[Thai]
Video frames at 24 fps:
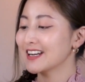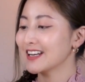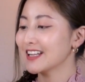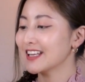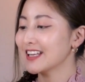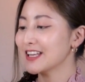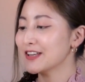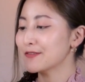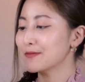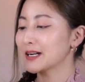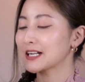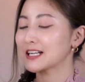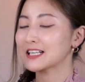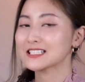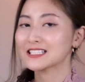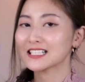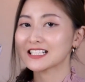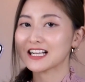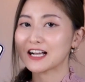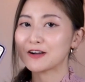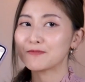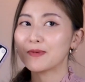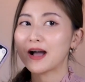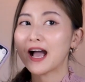นี่มันก็จะ
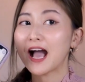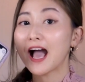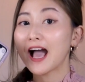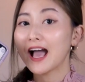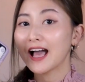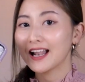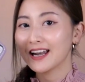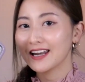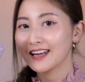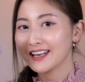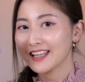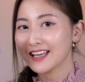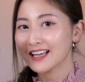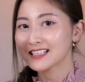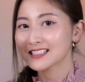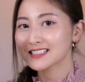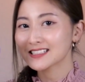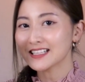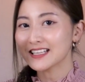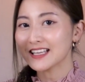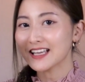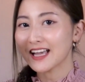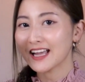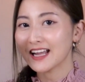กลับมาเรียง
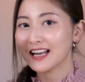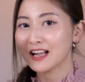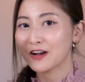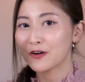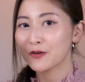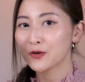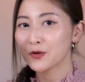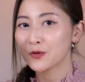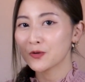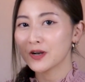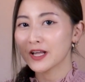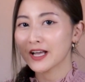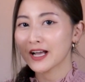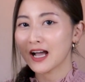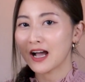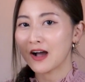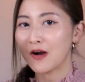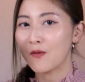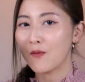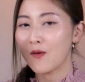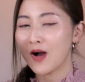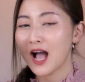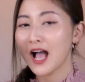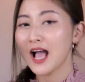สีให้เราดูเลย
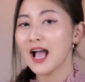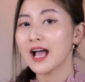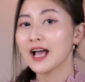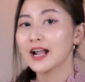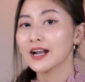ค่ะว่า